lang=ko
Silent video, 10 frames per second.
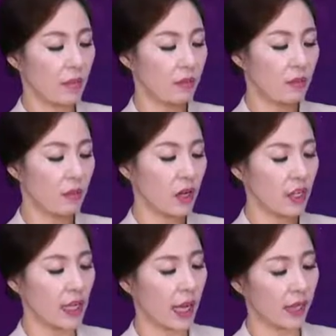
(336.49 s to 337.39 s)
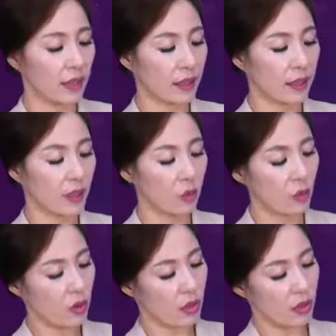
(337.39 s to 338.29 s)
풀머닉
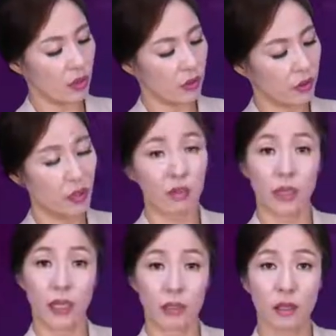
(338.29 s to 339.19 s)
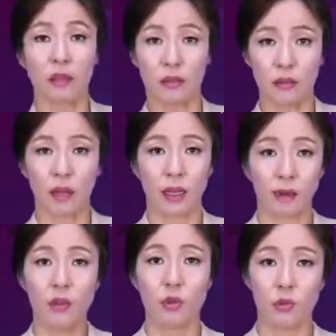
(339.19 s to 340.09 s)
아테리로 연결되어서 들어가는
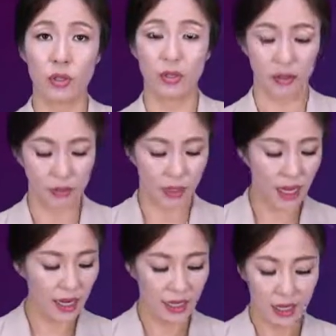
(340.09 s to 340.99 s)
걸 볼 수 있을 겁니다.